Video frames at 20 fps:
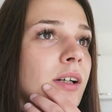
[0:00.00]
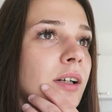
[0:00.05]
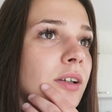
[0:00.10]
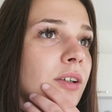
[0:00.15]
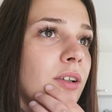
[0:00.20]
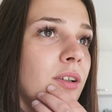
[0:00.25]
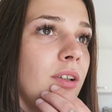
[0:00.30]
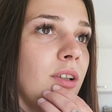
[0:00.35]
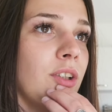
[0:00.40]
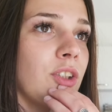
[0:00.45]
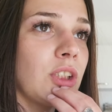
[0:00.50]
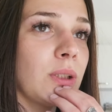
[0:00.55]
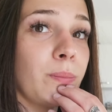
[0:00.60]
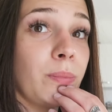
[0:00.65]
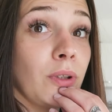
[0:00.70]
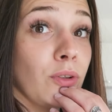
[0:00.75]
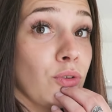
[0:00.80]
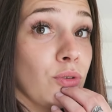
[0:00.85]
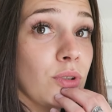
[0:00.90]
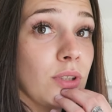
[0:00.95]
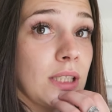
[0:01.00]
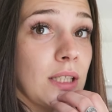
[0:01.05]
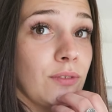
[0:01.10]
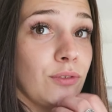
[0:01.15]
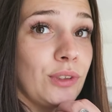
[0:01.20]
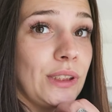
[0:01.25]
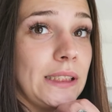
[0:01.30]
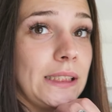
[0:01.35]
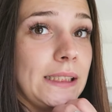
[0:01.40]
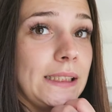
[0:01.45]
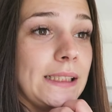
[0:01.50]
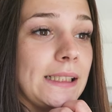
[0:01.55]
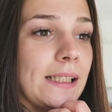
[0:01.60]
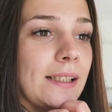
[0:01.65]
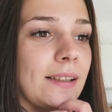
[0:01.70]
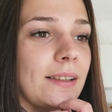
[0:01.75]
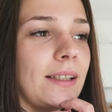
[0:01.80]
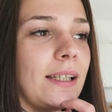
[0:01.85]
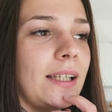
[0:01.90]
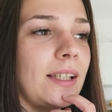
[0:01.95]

j'ai plein de choses à vous dire